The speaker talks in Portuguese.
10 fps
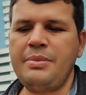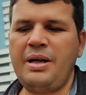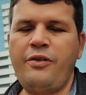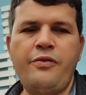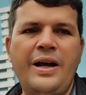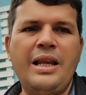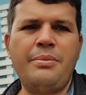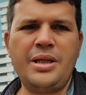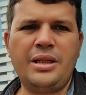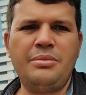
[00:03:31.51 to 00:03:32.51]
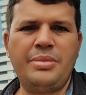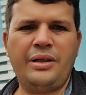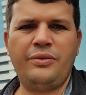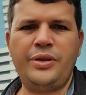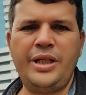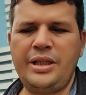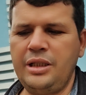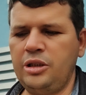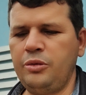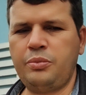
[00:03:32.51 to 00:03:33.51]
Mas foi falha minha também, não foi nem
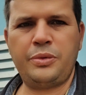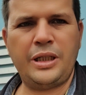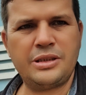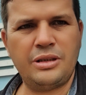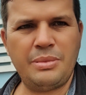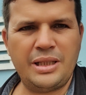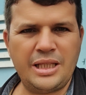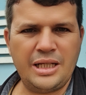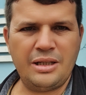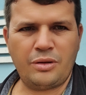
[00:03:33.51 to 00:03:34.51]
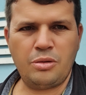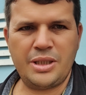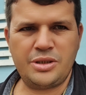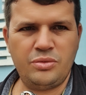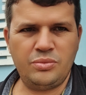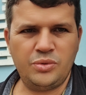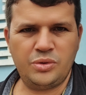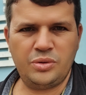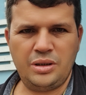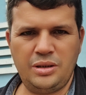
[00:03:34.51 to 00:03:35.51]
tanto questão da bateria não, que eu bati no muro.